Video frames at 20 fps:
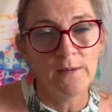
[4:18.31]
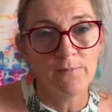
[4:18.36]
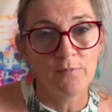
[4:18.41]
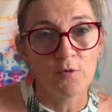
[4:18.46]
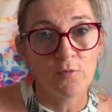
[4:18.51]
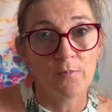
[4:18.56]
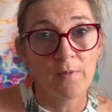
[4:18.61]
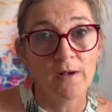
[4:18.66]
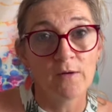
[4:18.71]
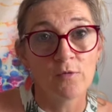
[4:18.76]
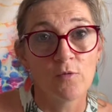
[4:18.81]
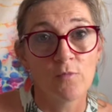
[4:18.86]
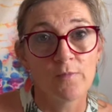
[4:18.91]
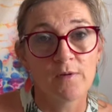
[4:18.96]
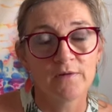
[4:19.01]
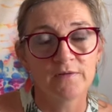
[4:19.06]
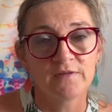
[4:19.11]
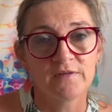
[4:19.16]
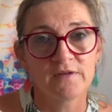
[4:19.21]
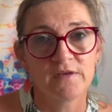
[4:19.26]
pour pas
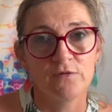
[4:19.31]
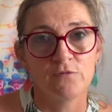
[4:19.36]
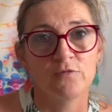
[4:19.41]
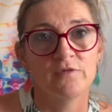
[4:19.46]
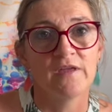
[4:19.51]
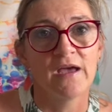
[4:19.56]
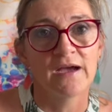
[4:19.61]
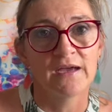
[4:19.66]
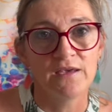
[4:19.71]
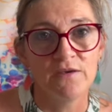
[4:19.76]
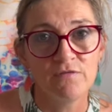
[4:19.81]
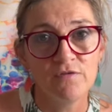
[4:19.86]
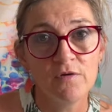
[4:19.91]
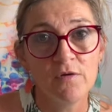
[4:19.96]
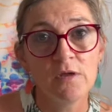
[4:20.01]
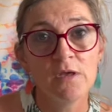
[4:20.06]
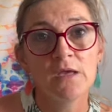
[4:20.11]
comprendre ce qui nous arrive,